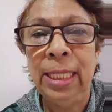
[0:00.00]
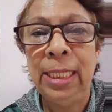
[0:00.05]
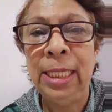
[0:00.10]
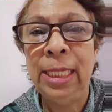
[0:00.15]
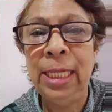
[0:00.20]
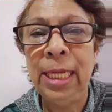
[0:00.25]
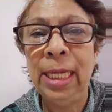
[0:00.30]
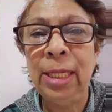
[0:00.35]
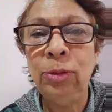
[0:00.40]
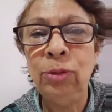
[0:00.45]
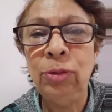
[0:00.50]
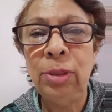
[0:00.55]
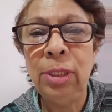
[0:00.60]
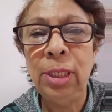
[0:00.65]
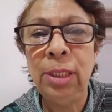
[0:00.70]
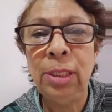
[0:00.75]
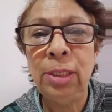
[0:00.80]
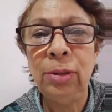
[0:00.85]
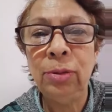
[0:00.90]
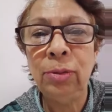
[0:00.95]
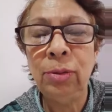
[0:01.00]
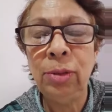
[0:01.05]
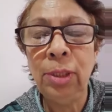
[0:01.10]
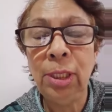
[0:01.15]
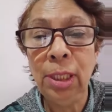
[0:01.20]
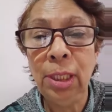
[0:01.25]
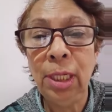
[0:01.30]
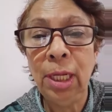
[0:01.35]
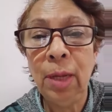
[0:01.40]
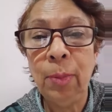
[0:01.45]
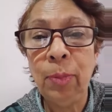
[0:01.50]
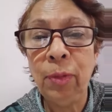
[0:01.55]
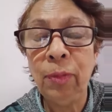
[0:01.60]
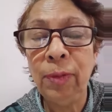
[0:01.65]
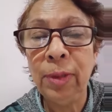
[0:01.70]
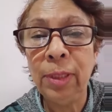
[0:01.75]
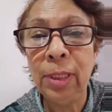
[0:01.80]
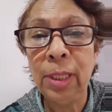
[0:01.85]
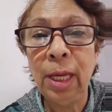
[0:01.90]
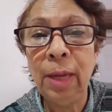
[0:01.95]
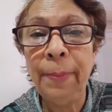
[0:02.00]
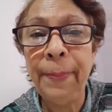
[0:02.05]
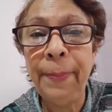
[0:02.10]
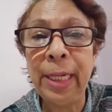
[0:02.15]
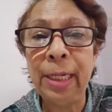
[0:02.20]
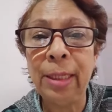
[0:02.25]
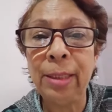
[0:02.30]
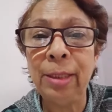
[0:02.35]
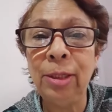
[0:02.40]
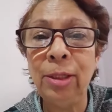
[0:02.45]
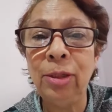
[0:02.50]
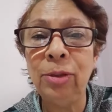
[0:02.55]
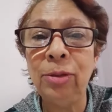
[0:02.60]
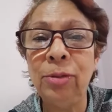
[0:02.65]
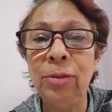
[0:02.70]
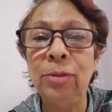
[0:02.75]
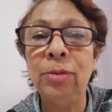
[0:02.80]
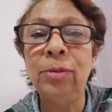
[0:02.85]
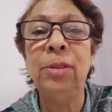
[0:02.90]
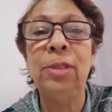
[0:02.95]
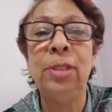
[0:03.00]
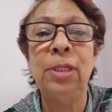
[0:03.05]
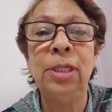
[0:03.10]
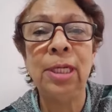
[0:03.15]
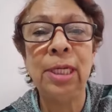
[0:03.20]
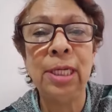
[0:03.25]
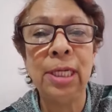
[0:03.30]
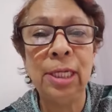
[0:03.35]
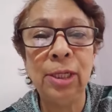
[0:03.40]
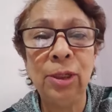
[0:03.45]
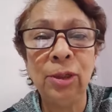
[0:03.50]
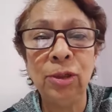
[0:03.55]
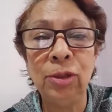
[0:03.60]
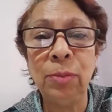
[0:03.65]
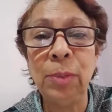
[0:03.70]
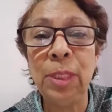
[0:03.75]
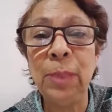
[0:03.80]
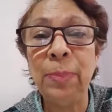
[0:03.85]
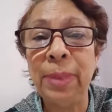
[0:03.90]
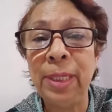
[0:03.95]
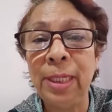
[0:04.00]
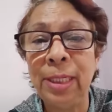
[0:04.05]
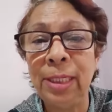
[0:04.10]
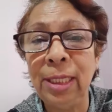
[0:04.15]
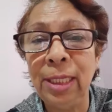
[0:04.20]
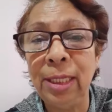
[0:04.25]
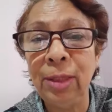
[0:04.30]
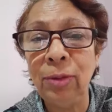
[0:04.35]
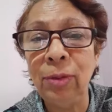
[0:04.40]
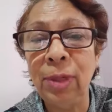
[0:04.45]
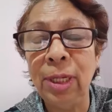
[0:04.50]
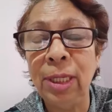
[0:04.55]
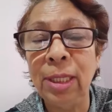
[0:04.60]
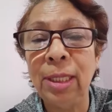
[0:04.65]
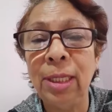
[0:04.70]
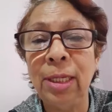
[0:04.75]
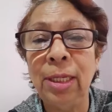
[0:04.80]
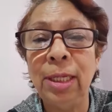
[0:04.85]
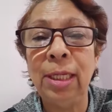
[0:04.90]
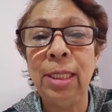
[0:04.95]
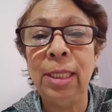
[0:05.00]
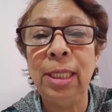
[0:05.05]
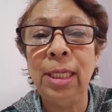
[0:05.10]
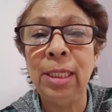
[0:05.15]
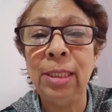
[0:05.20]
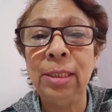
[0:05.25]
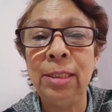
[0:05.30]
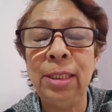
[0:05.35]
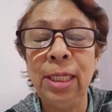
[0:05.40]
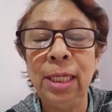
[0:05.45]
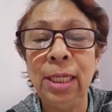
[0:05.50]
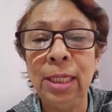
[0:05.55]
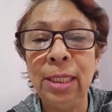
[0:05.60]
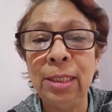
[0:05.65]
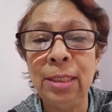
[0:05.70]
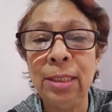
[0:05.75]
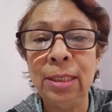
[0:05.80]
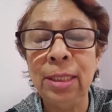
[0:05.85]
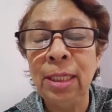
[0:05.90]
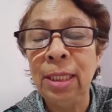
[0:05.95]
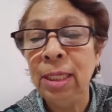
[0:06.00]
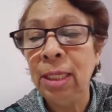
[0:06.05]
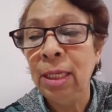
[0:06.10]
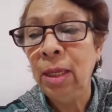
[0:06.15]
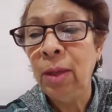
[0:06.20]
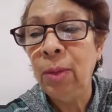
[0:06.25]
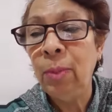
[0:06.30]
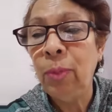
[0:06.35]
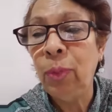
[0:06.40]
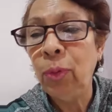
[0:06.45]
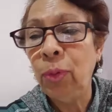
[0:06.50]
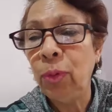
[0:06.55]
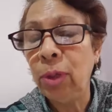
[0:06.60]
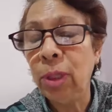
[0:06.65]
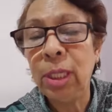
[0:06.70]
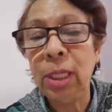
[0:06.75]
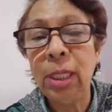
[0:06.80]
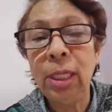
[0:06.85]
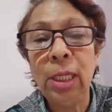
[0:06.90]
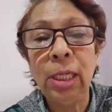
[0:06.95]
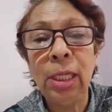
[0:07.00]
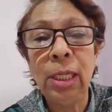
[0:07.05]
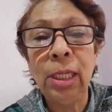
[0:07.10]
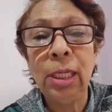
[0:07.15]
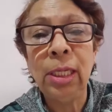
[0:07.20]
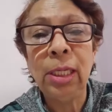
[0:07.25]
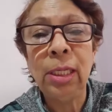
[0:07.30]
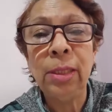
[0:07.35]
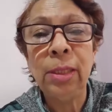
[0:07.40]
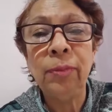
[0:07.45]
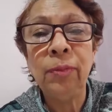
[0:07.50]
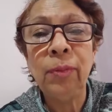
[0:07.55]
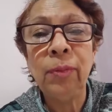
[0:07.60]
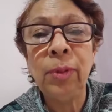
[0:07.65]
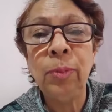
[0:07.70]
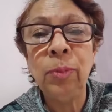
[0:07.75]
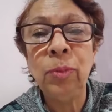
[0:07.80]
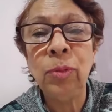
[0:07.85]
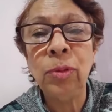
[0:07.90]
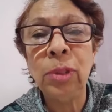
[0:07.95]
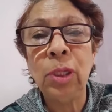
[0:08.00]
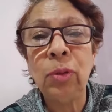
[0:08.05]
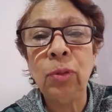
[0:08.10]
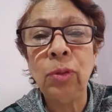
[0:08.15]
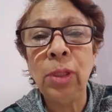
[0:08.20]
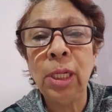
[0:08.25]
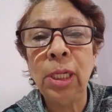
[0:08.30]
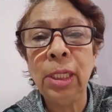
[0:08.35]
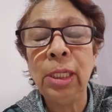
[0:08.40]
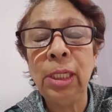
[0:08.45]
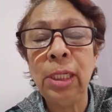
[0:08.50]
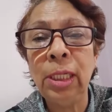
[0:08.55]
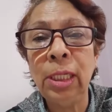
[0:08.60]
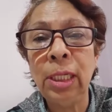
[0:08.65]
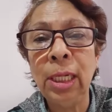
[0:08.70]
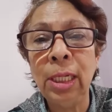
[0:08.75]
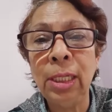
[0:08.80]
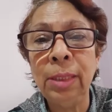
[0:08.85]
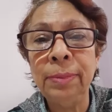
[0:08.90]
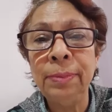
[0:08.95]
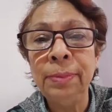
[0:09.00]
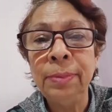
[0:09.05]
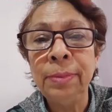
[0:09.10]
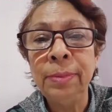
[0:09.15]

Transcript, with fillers: Dirían ustedes, uy, la profeta se perdió. Sí, queridos, me perdí durante 10 días porque fuimos a una gira